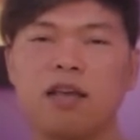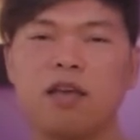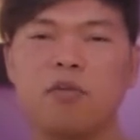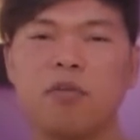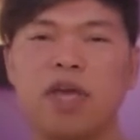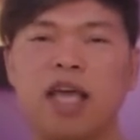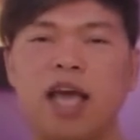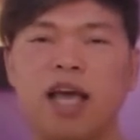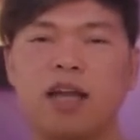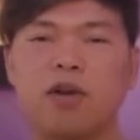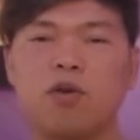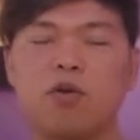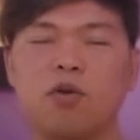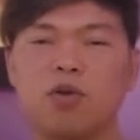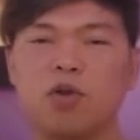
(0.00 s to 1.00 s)
ไม่อาจ
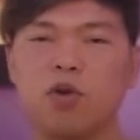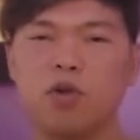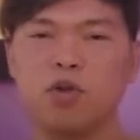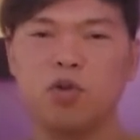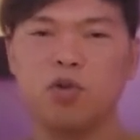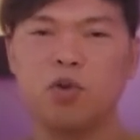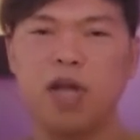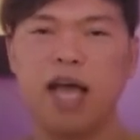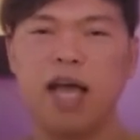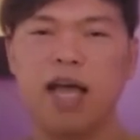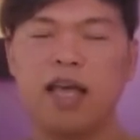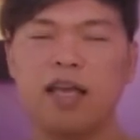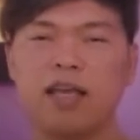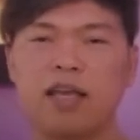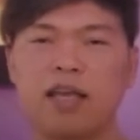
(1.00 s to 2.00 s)
คงทนอยู่ได้
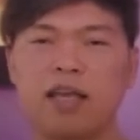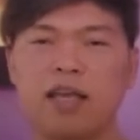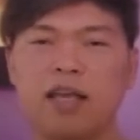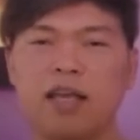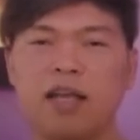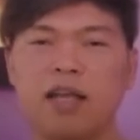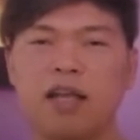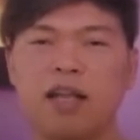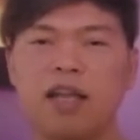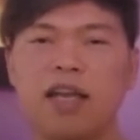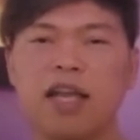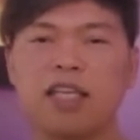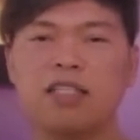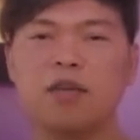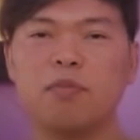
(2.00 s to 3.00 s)
และ
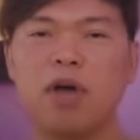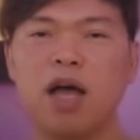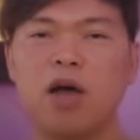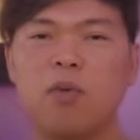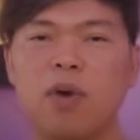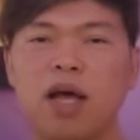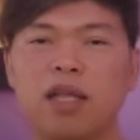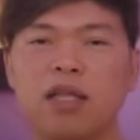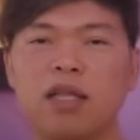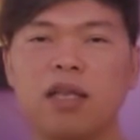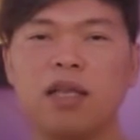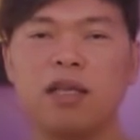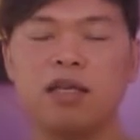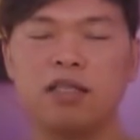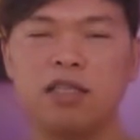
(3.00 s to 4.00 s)
ในสภาวะที่
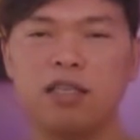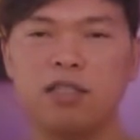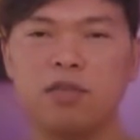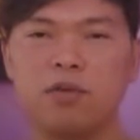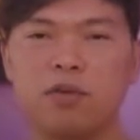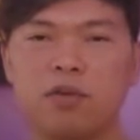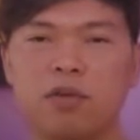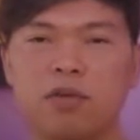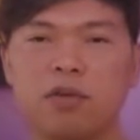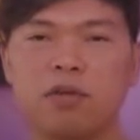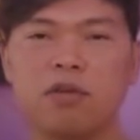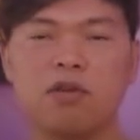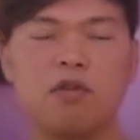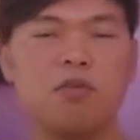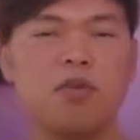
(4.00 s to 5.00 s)
ลึกที่สุด
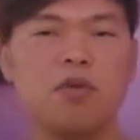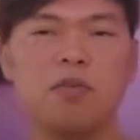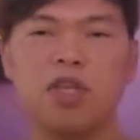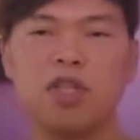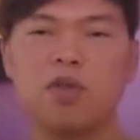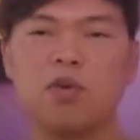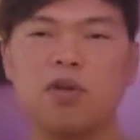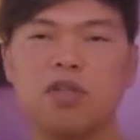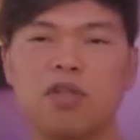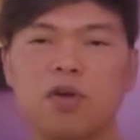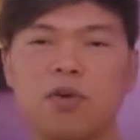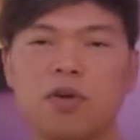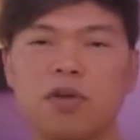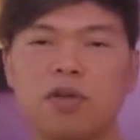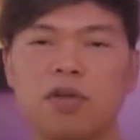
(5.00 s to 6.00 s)
ก็ไม่มีตัวตน